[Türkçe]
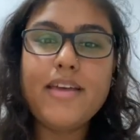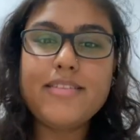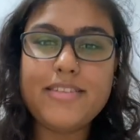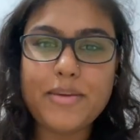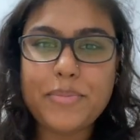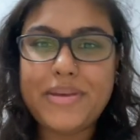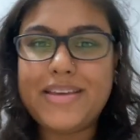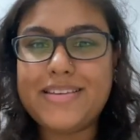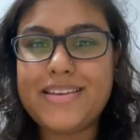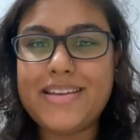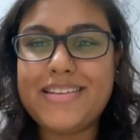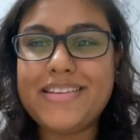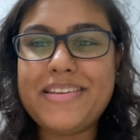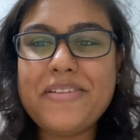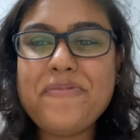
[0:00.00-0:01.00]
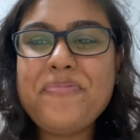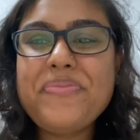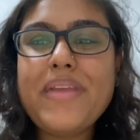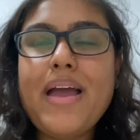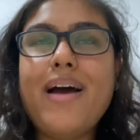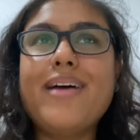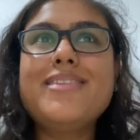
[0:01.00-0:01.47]
Tabii ki tanıdım.
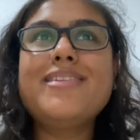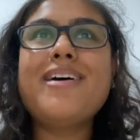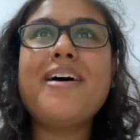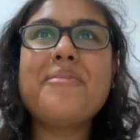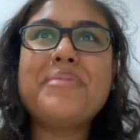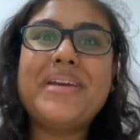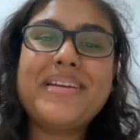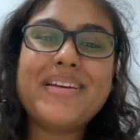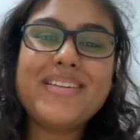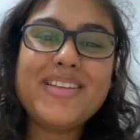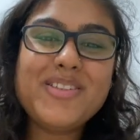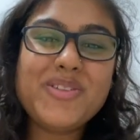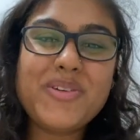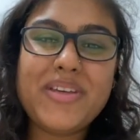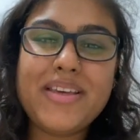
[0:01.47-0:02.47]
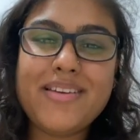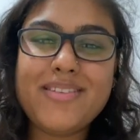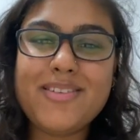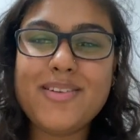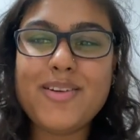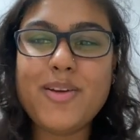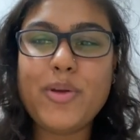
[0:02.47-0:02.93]
Hatta Amerika'da çok iyi
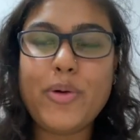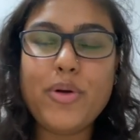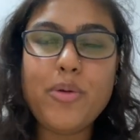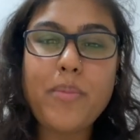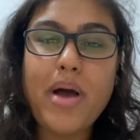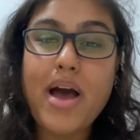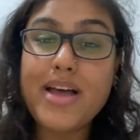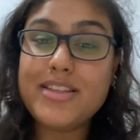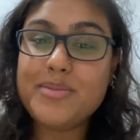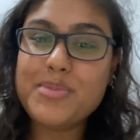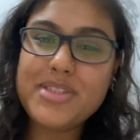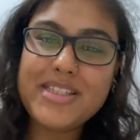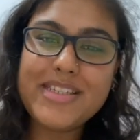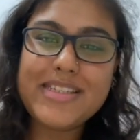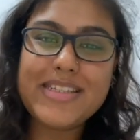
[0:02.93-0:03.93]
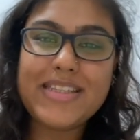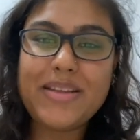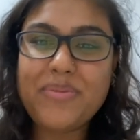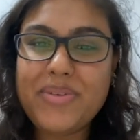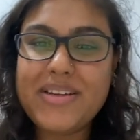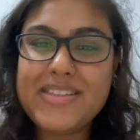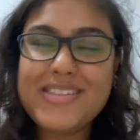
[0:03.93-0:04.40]
hatırlıyorum. 60
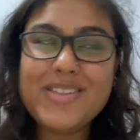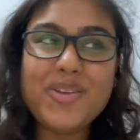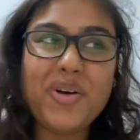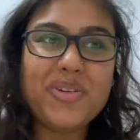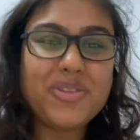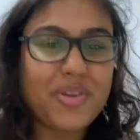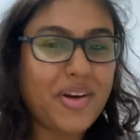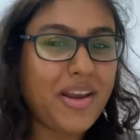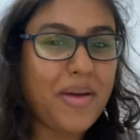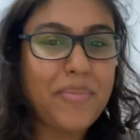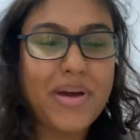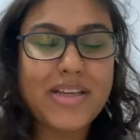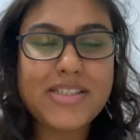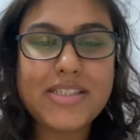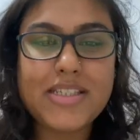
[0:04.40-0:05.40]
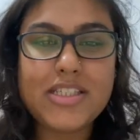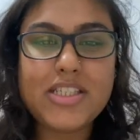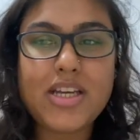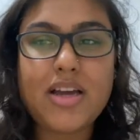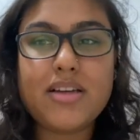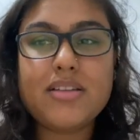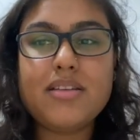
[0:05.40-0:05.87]
yaşında birisi doktoraya
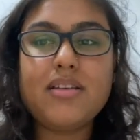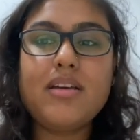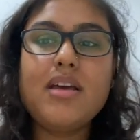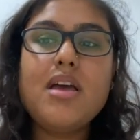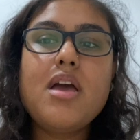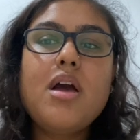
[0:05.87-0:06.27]
başlayacaktı.